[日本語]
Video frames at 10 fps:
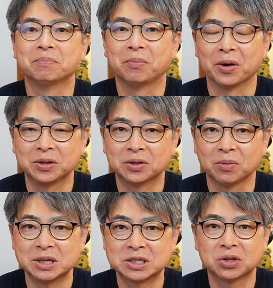ポイント
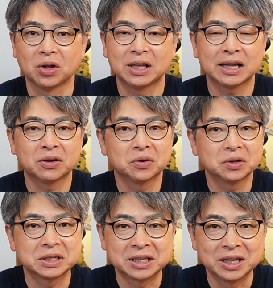みっつと言いたいとこ
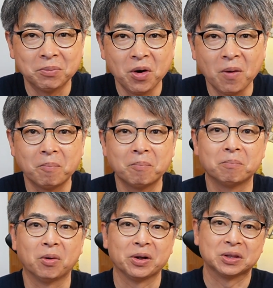ろですけども、
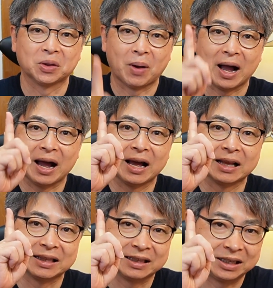ポイントは
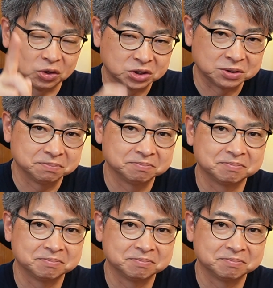ひとつ、